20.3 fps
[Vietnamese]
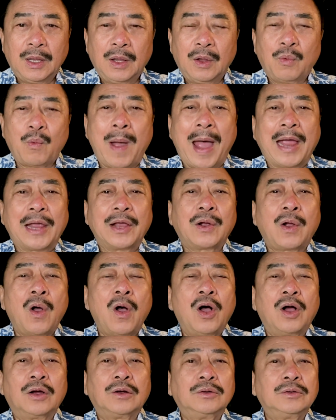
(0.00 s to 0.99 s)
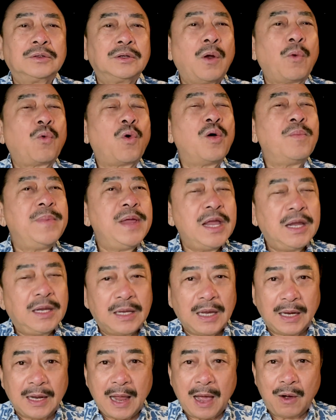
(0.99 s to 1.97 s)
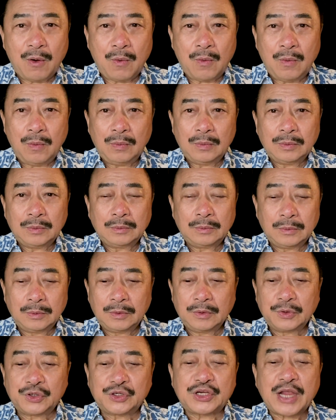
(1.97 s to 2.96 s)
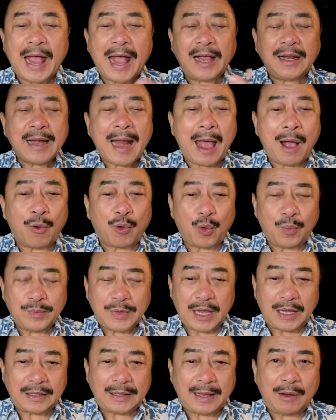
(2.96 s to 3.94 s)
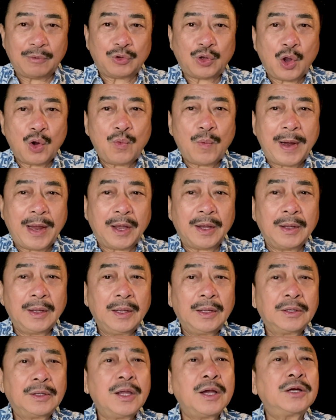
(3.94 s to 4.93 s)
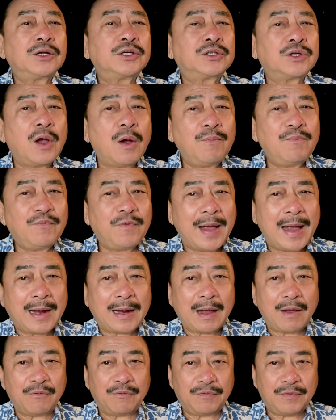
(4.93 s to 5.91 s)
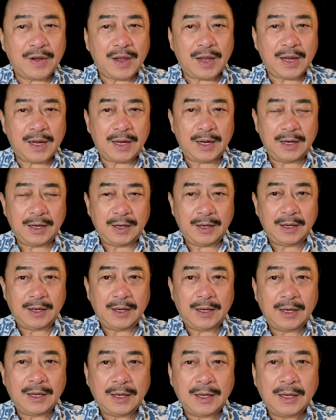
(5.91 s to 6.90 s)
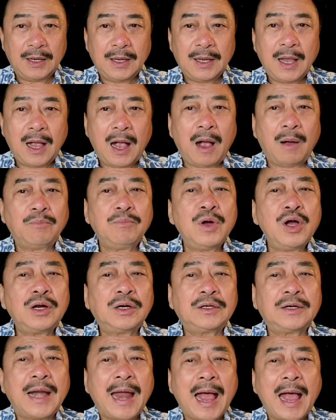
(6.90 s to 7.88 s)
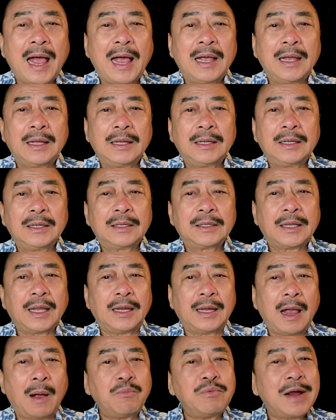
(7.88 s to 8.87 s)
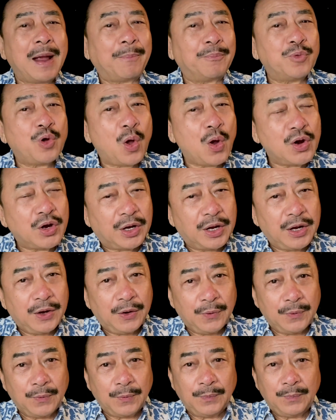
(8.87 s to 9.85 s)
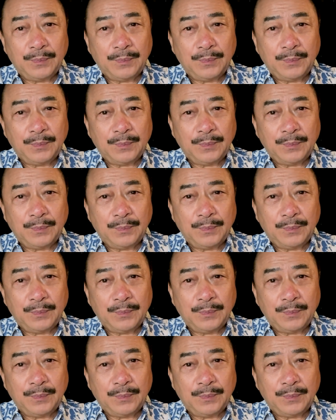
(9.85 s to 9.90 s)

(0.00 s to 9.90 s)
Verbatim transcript: Ngoại con đâu có biết gì đâu. Sáng nào cũng dậy theo thói quen, thức sớm pha cà phê. Ông bước ra thì ông gặp nó kêu.